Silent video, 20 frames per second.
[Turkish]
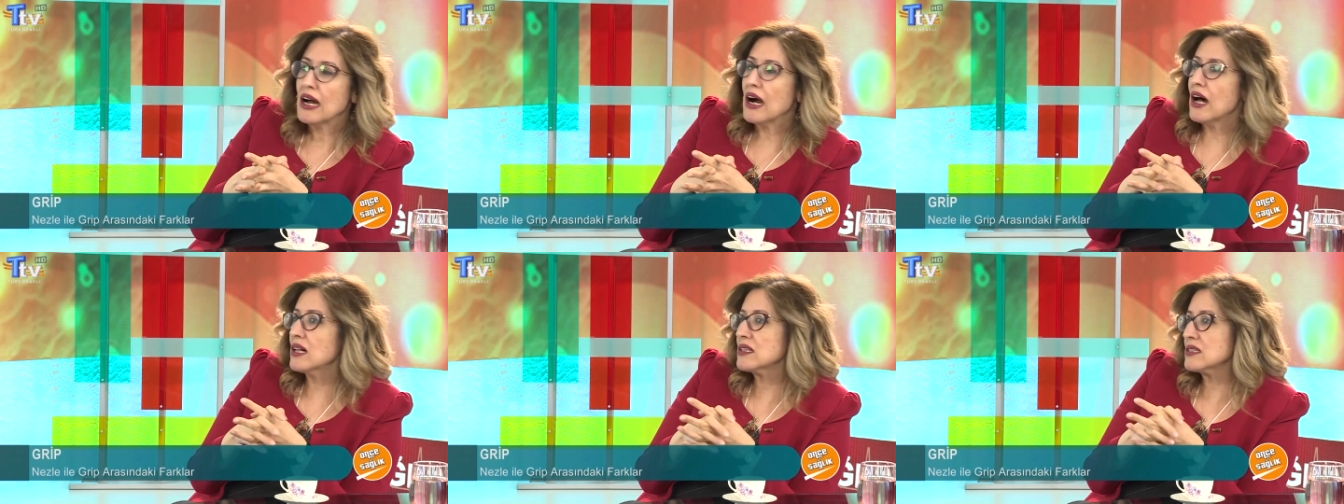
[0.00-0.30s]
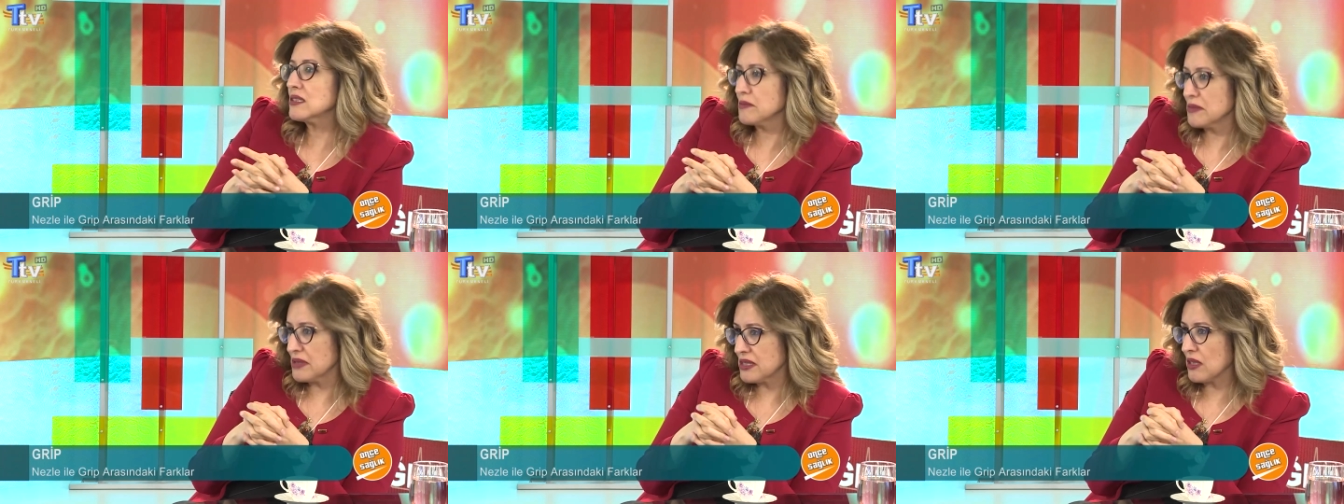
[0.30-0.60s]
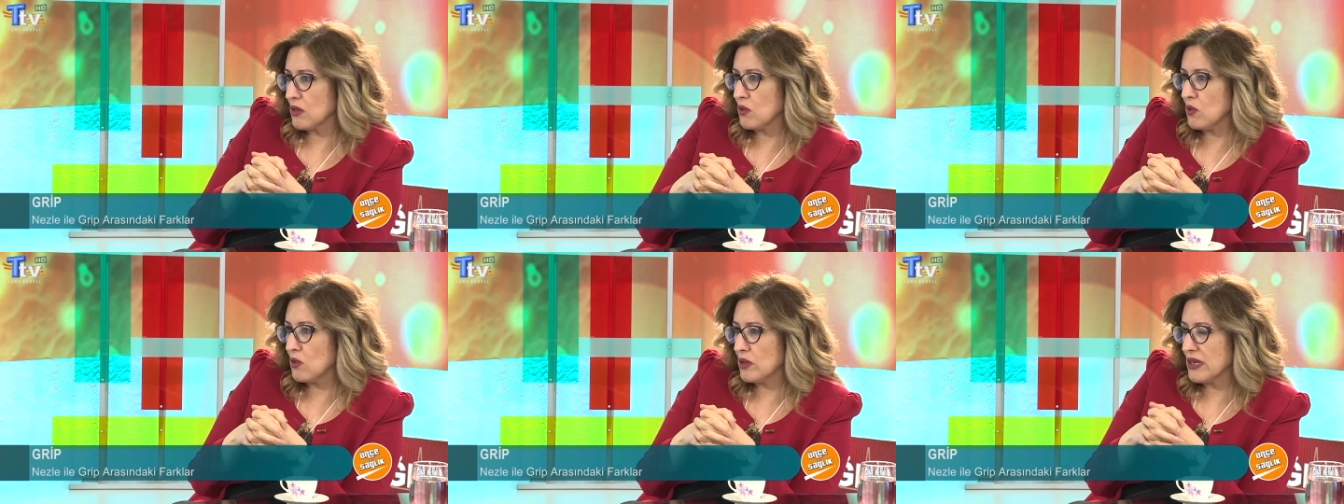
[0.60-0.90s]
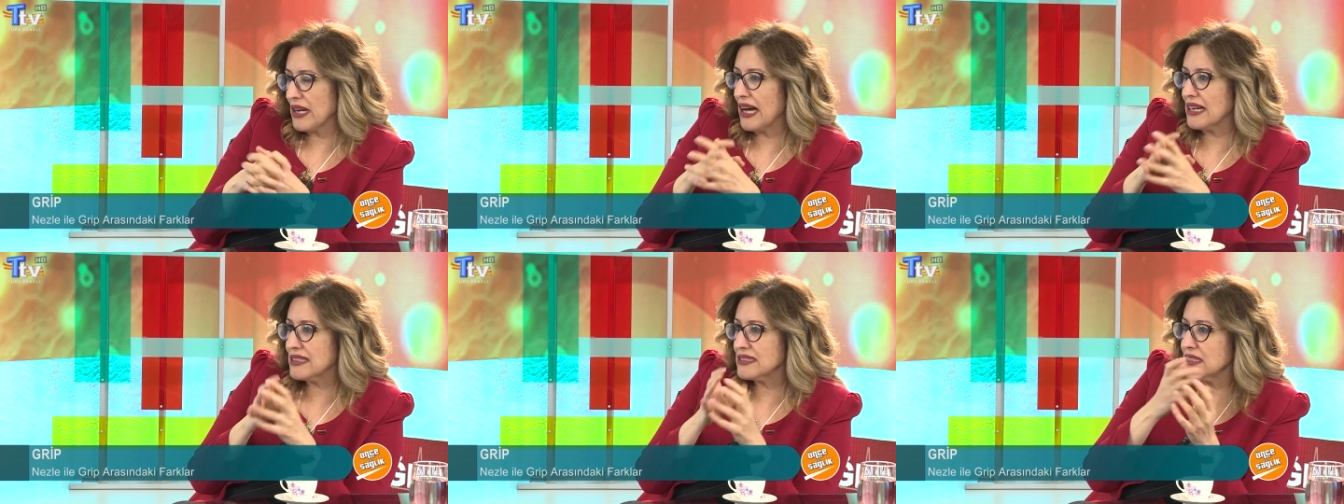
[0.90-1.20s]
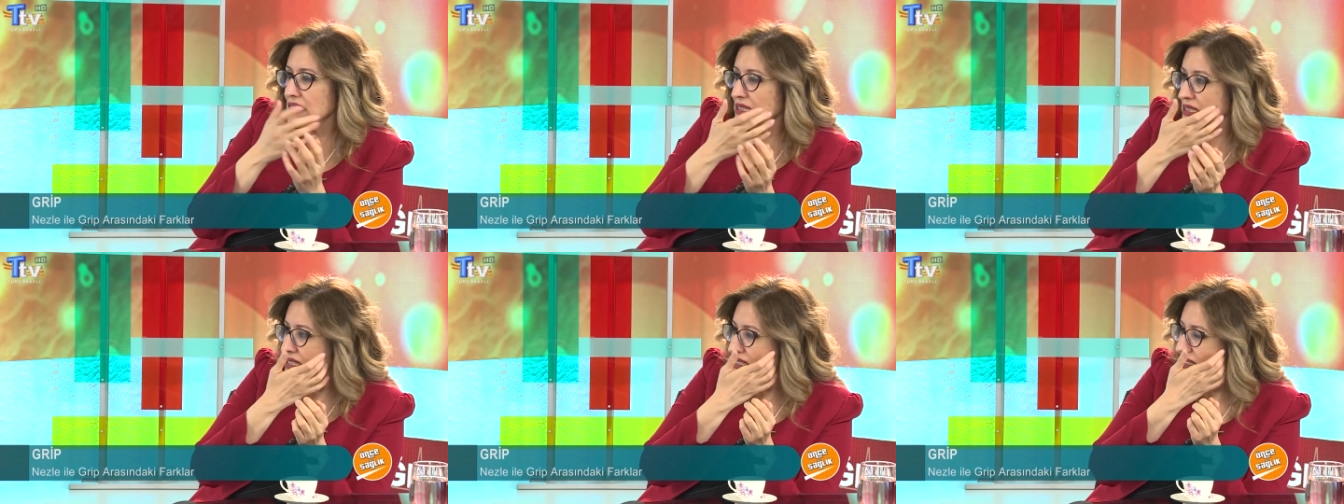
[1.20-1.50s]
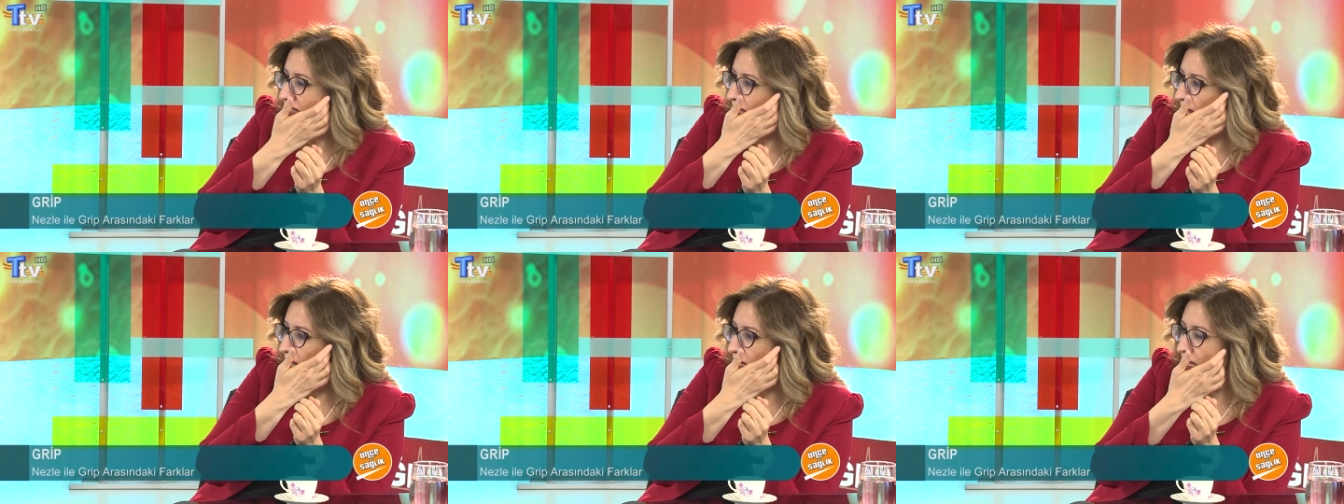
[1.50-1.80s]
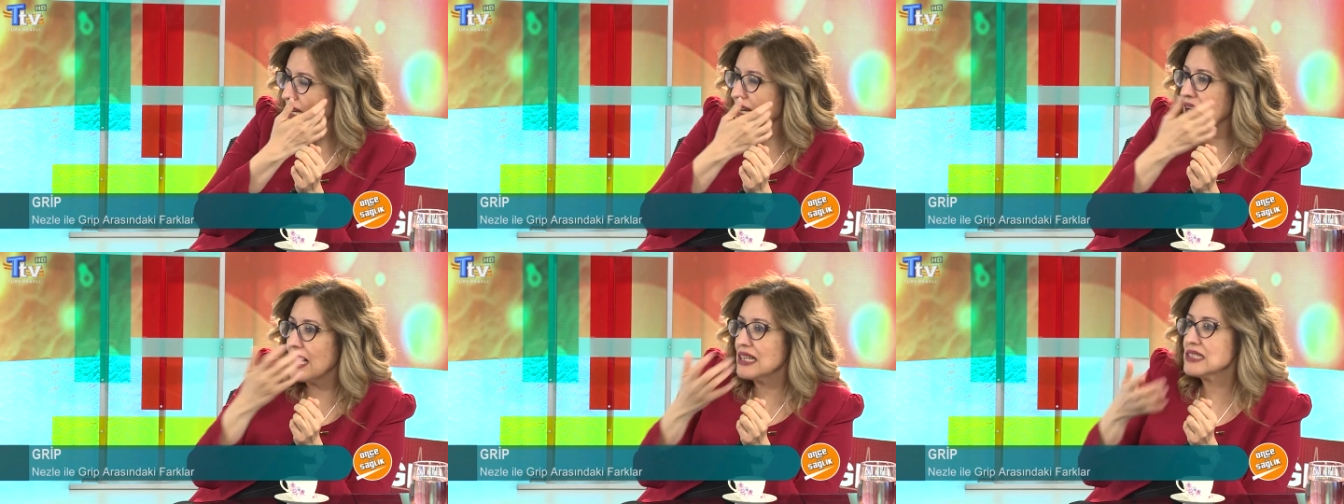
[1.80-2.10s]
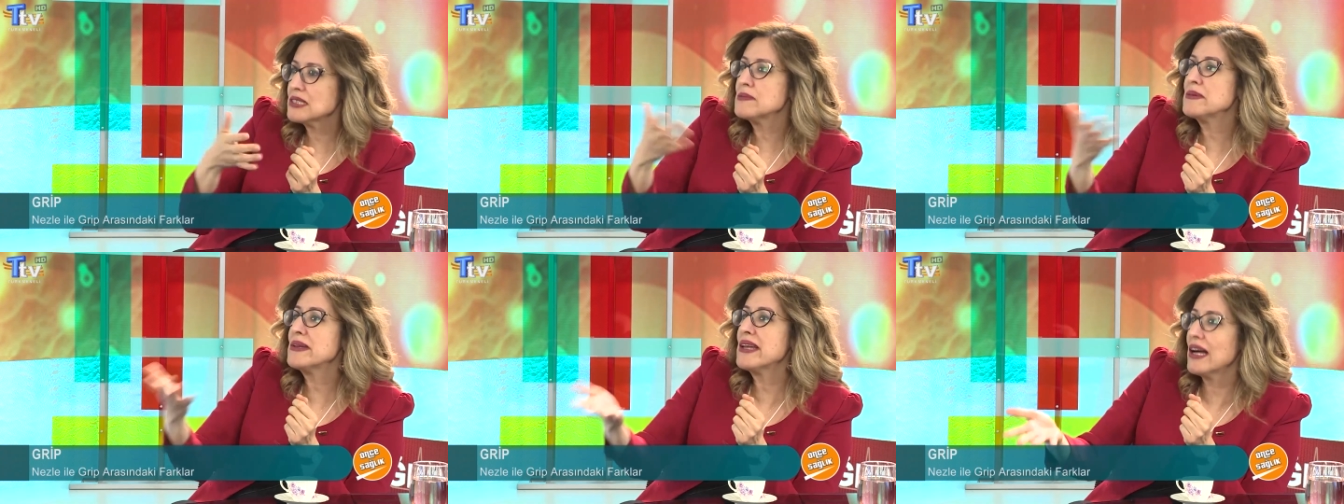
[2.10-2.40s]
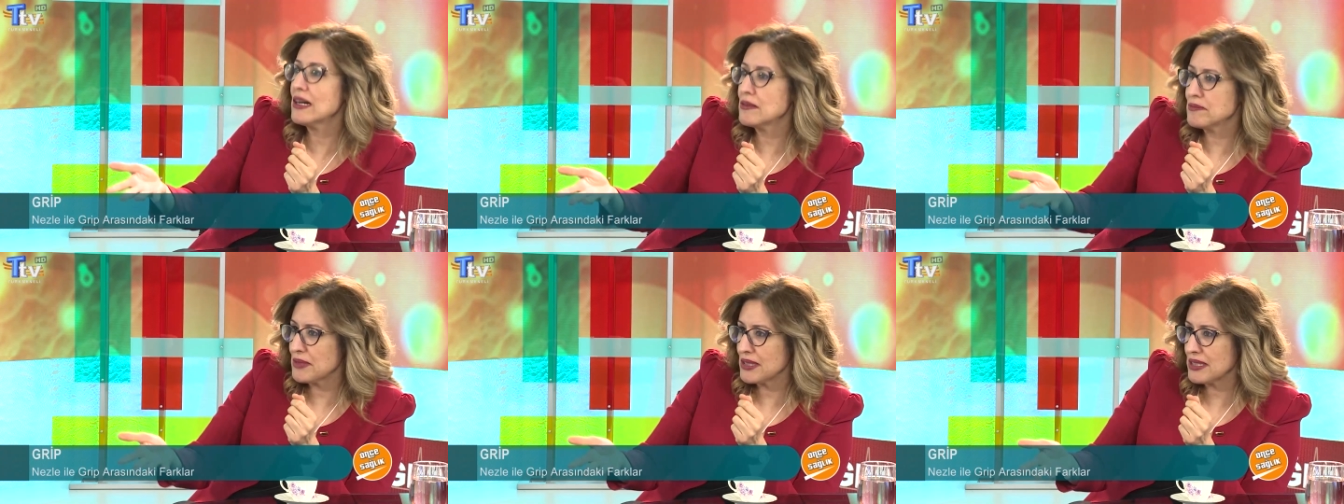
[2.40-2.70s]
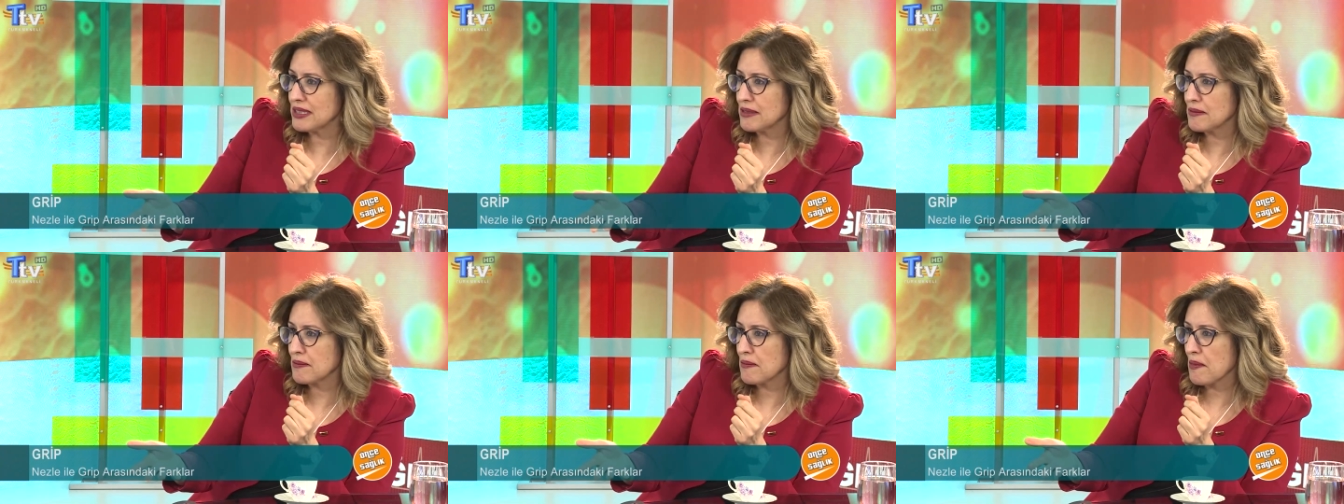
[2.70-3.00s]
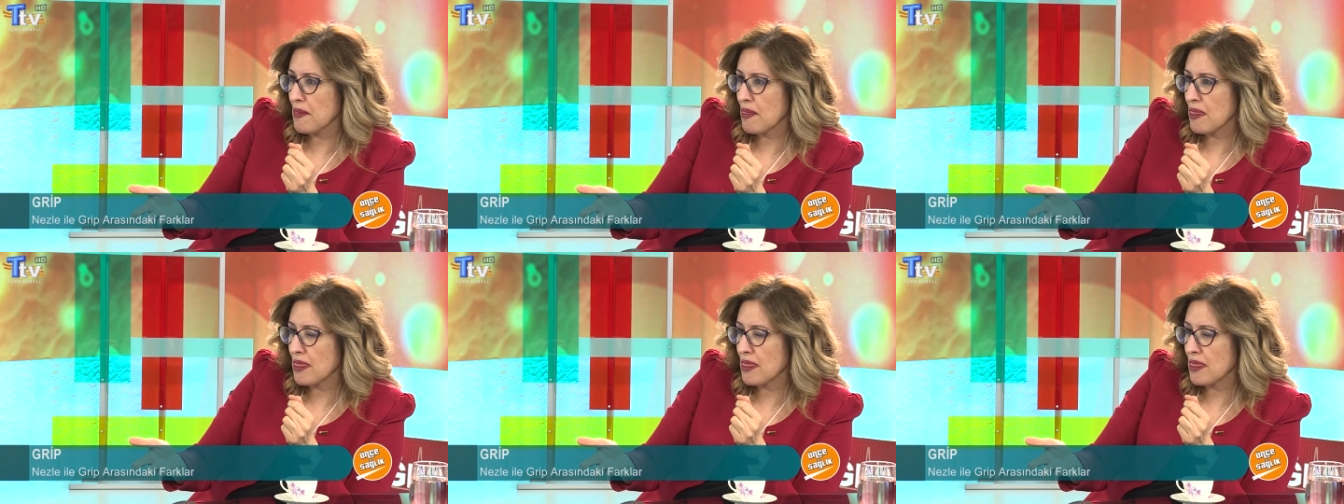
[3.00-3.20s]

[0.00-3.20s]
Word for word: halkımız da öğrendi. insanlar aşviren bir,